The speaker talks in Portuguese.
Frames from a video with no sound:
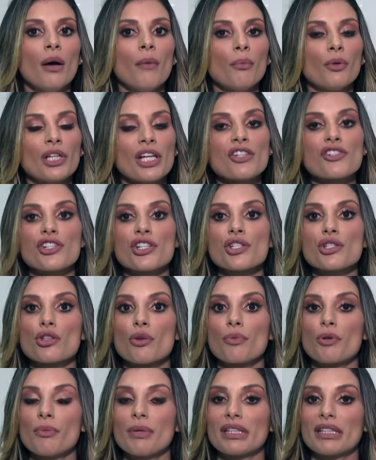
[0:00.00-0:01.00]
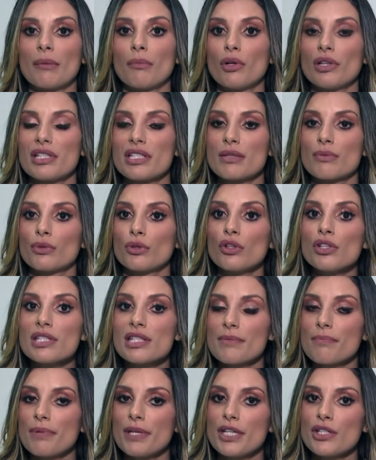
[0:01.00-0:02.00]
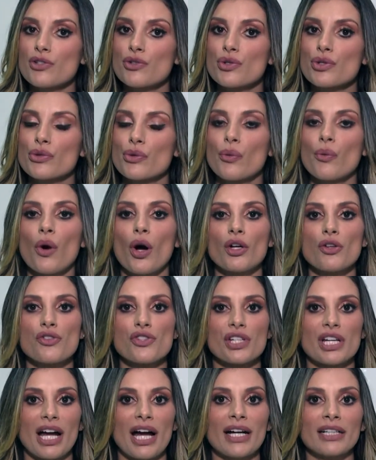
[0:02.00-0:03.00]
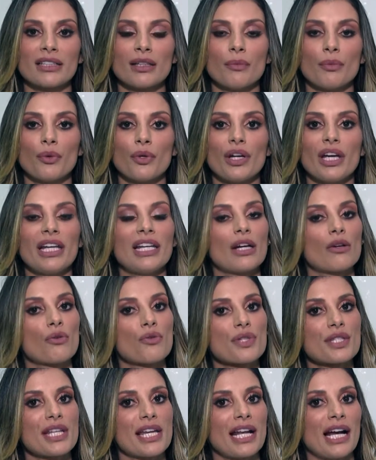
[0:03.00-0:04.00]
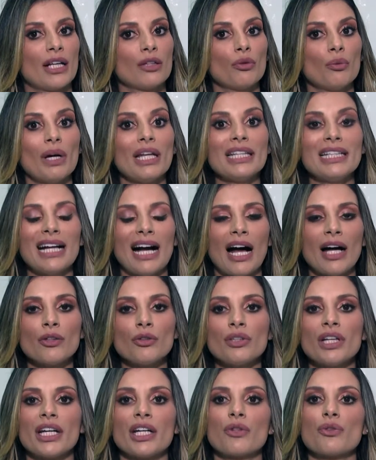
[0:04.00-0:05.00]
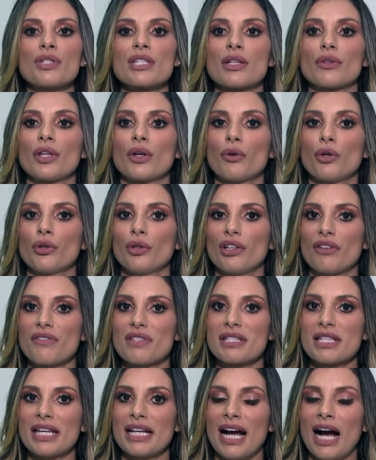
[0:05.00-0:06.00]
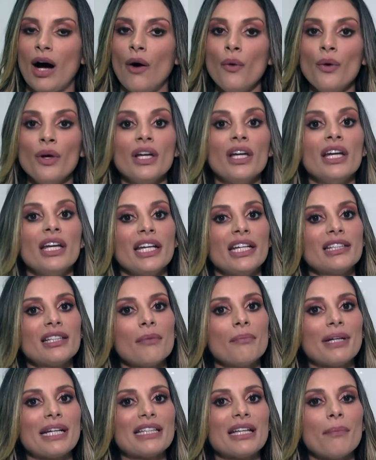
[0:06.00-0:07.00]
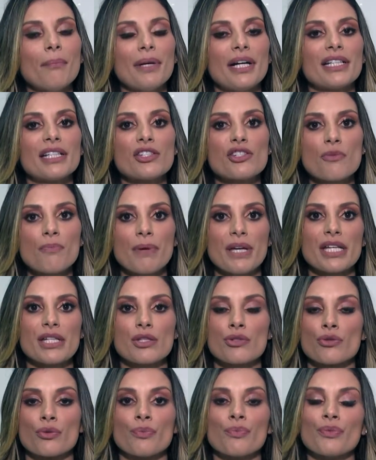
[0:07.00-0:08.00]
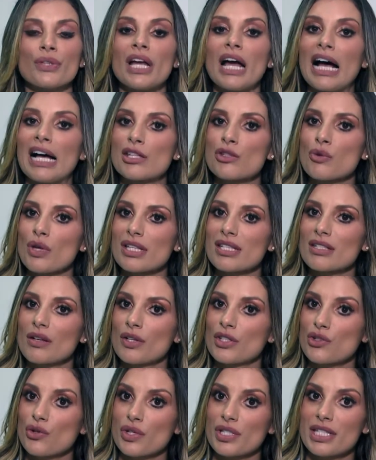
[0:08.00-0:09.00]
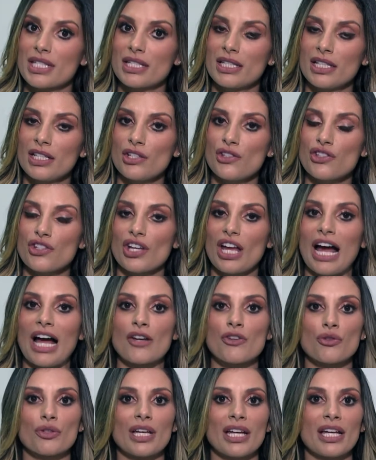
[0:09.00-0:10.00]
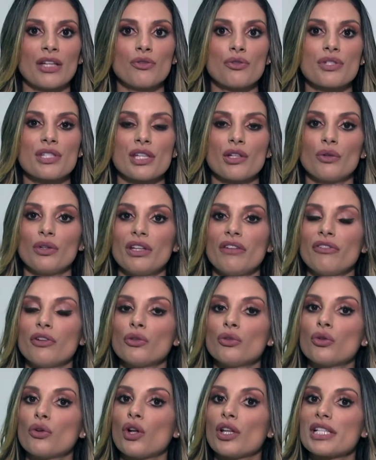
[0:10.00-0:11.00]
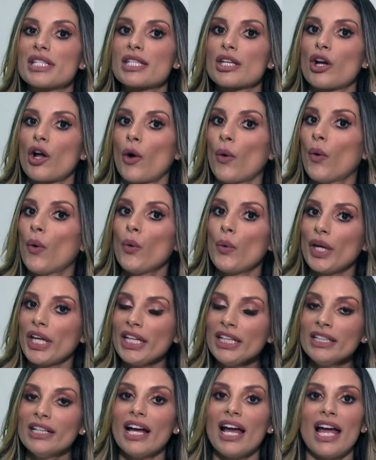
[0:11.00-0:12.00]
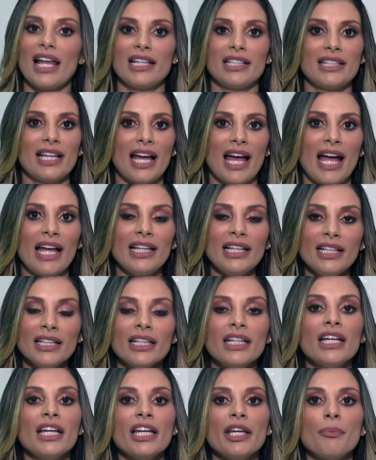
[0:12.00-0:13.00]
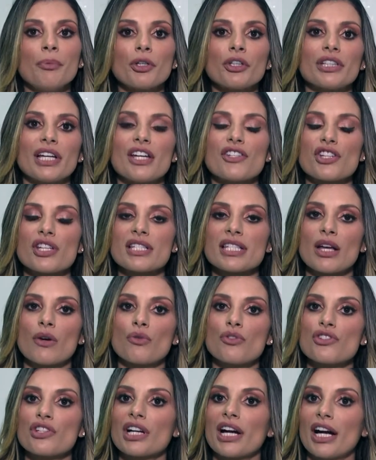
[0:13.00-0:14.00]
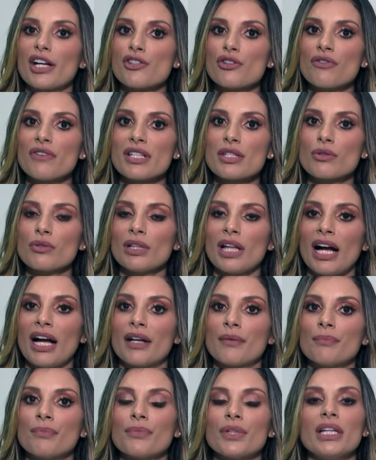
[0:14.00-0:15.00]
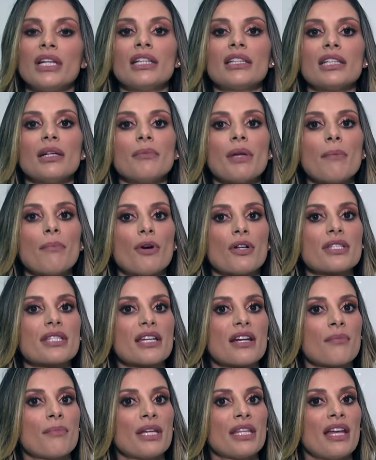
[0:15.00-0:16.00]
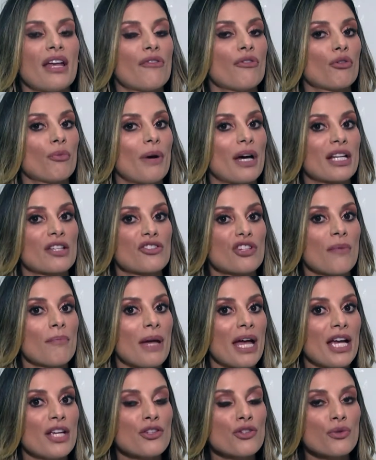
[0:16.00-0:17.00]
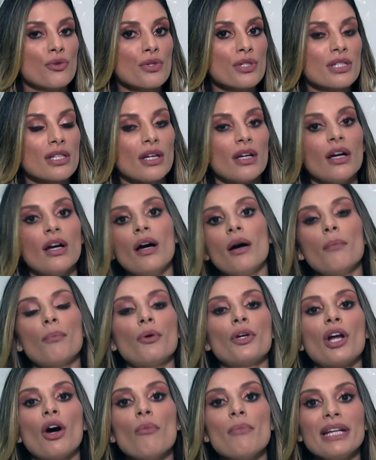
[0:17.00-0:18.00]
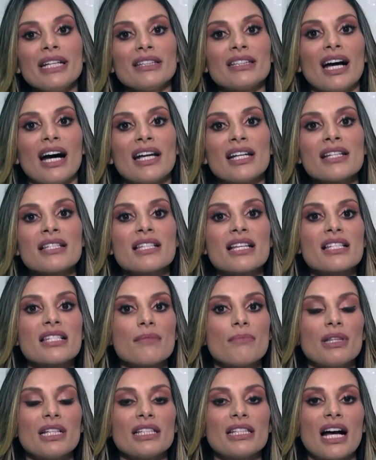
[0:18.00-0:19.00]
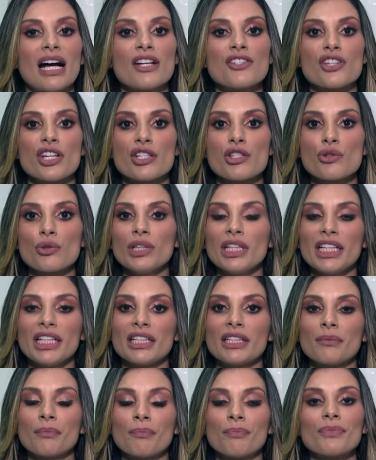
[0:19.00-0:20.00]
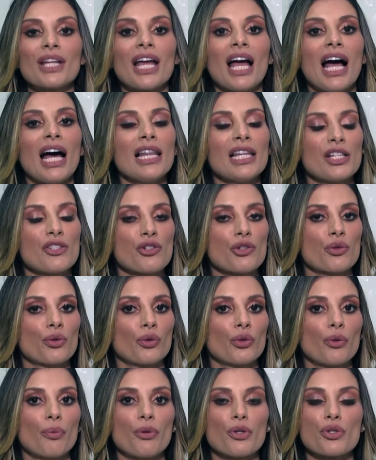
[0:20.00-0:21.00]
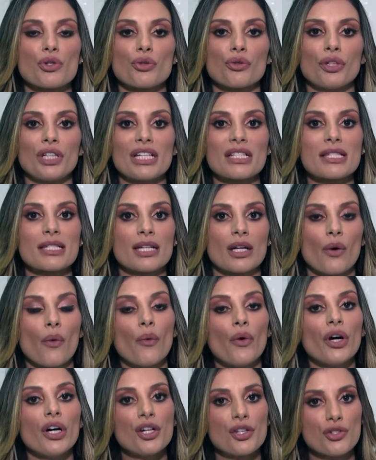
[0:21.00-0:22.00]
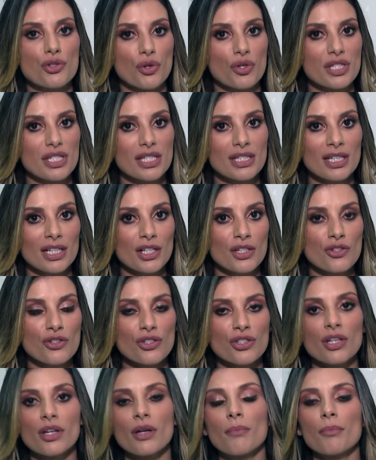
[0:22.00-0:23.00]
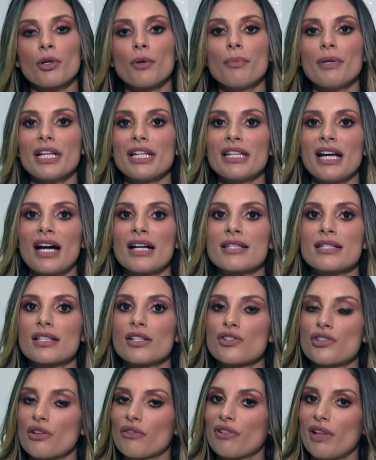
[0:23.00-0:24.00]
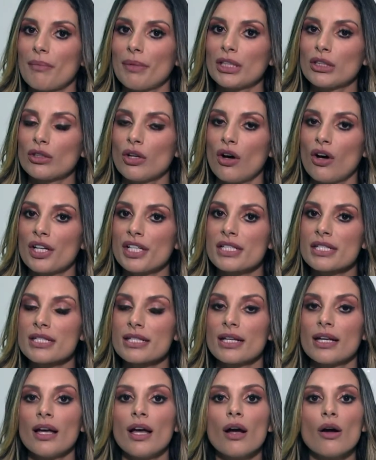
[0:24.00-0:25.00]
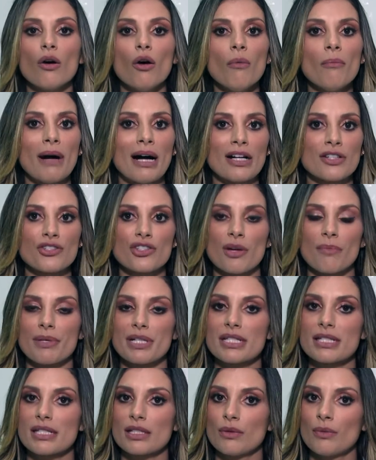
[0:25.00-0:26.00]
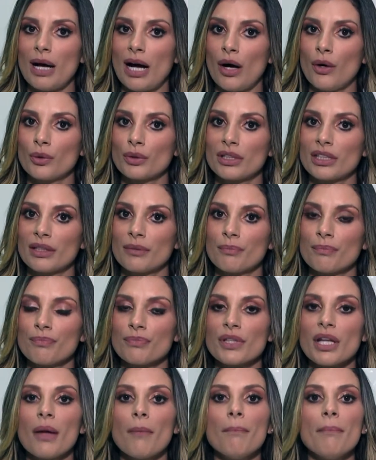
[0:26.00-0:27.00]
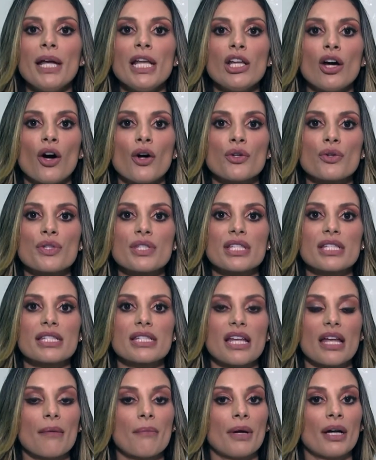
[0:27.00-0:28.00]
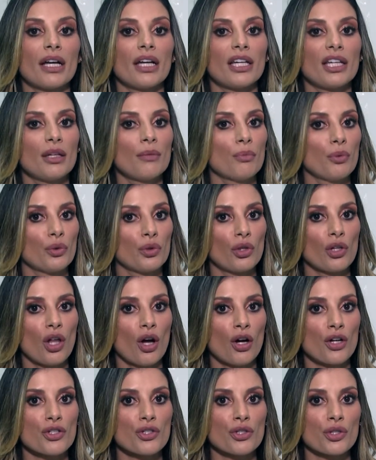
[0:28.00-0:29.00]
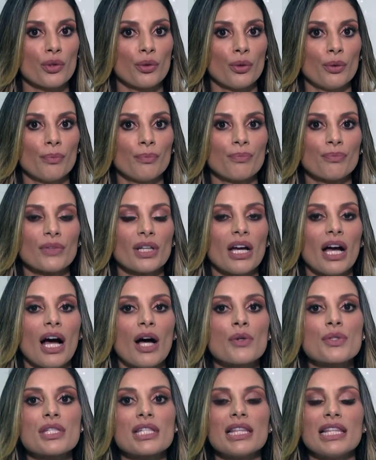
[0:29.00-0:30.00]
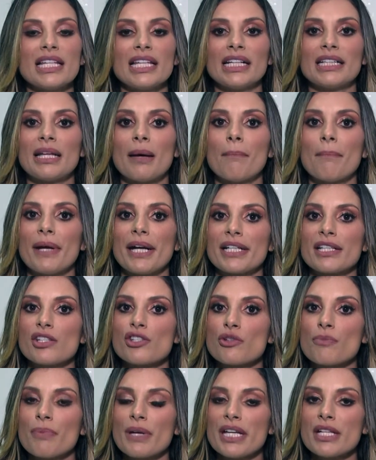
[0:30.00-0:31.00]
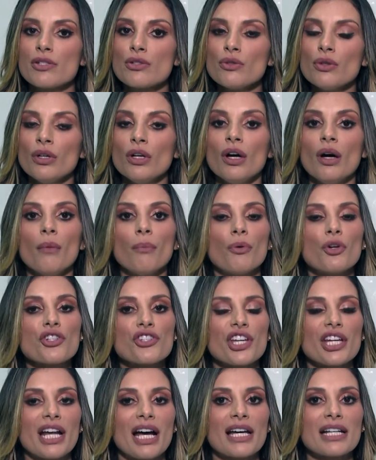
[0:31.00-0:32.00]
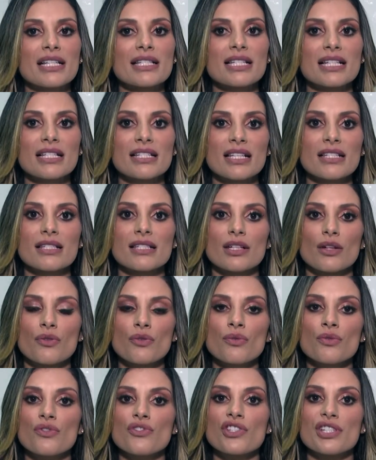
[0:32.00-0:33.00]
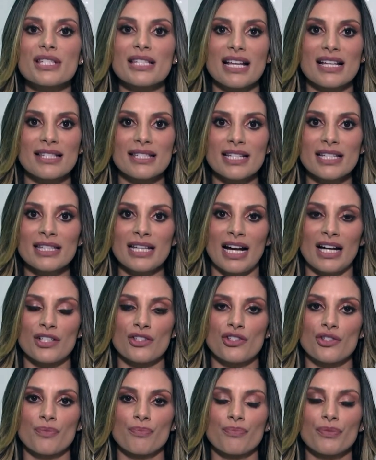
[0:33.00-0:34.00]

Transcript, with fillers: Por agir sobre o metabolismo dos lipídios, o óleo de cártamo ele é considerado um aliado na redução da gordura visceral e também na perda de peso. A sua ação antioxidante ajuda a reduzir o nível do colesterol ruim, LDL, e protege a saúde cardiovascular. Também pode ser benéfico para diabéticos por aumentar a sensibilidade à insulina. Além de tudo, possui ação antioxidante, propriedades anti-inflamatórias, combate à pressão alta, melhora o sistema imunológico, auxilia na perda de peso por gerar a sensação de saciedade.